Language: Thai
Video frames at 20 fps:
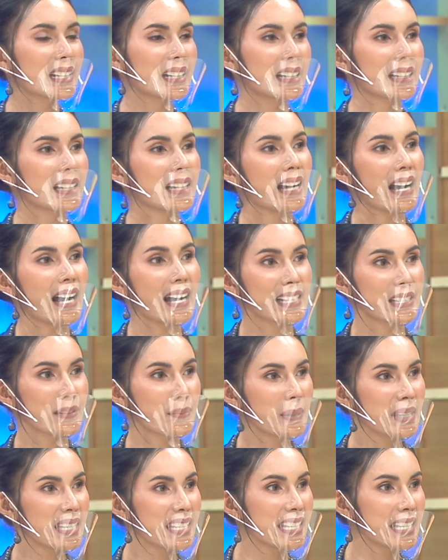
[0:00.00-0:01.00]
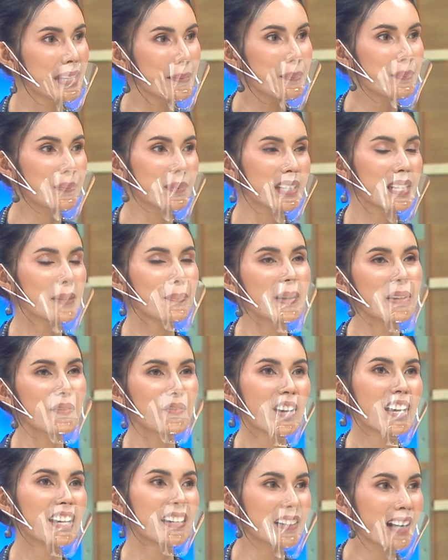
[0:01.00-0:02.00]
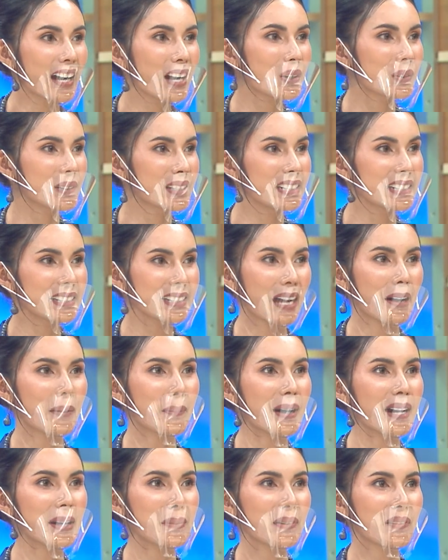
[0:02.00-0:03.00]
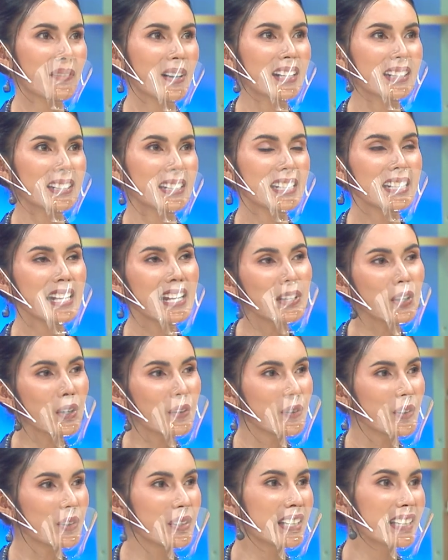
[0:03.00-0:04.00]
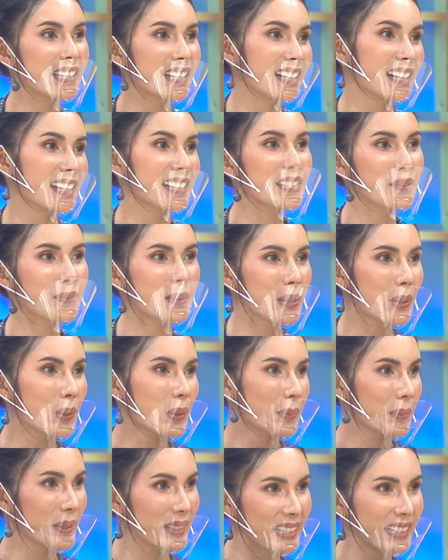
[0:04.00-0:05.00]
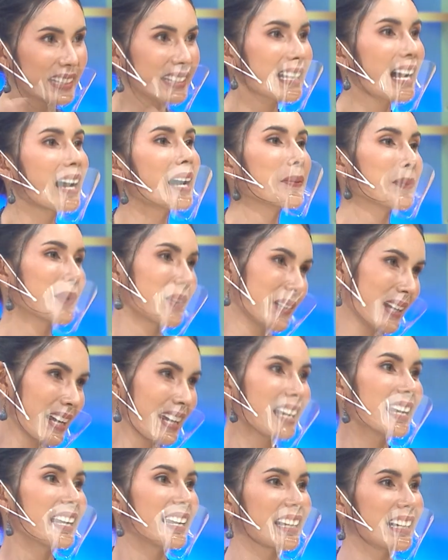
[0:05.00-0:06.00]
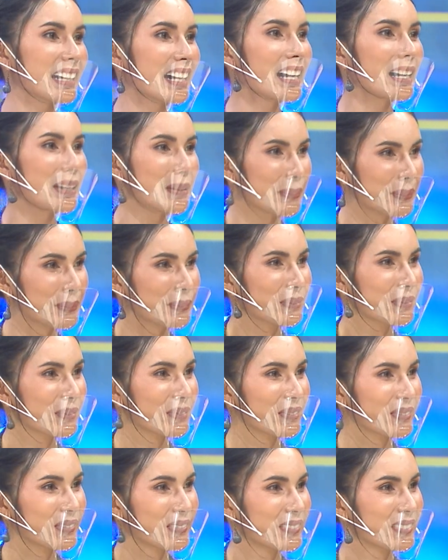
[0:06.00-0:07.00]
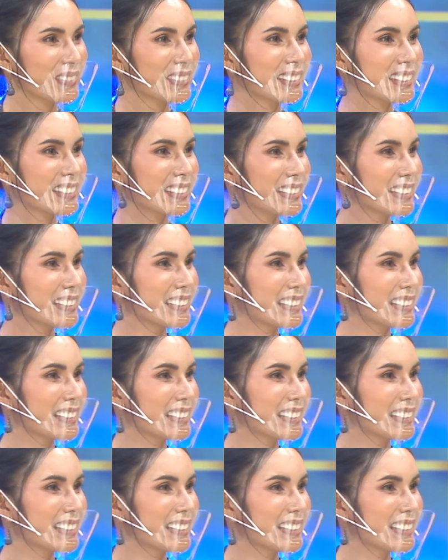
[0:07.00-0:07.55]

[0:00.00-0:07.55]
ง อาจจะมีคลิปที่เป็นไวรัลที่สามารถแบบว่าที่ได้ยอดวิวเยอะๆ และจะมีคนมาติดตามเราได้เองค่ะจุดแรกคืออย่าท้อ